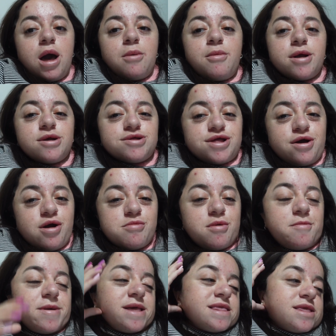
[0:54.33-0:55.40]
Bueno, llegó el
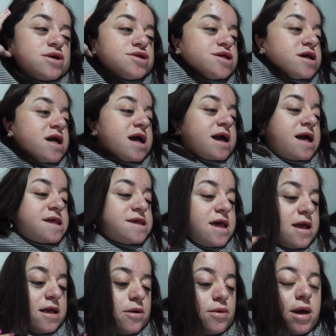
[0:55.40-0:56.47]
momento, llegué a
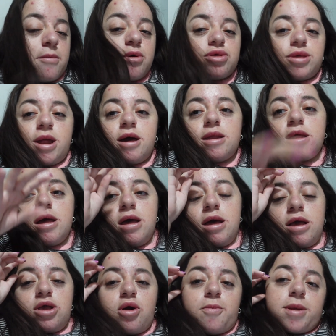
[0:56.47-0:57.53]
casa y les voy a mostrar
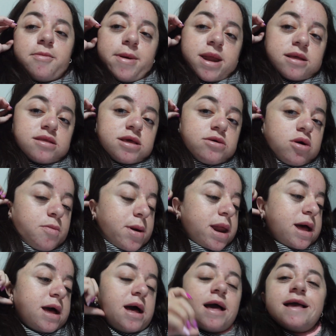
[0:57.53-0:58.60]
los preparativos
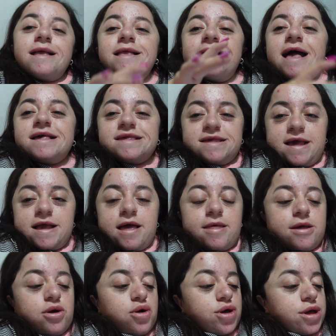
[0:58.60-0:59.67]
para la cena
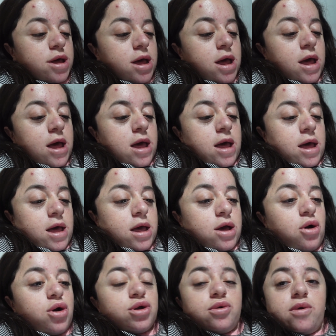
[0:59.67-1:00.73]
de hoy.
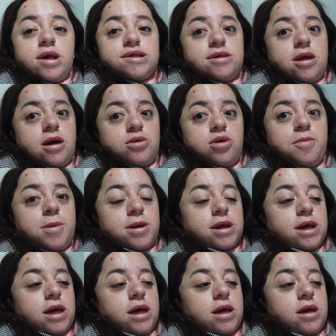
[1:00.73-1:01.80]
Hoy no voy a hacer arroz
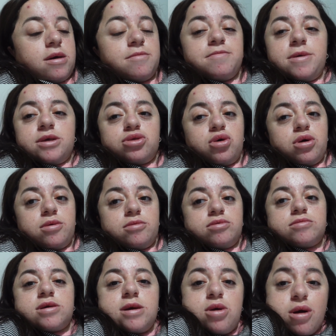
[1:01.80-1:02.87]
porque esto,
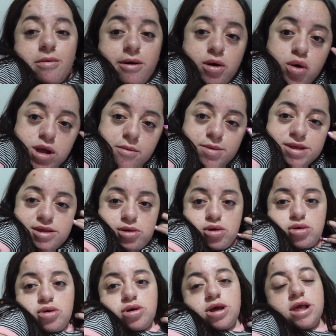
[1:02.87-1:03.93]
creo que me bajó la presión hoy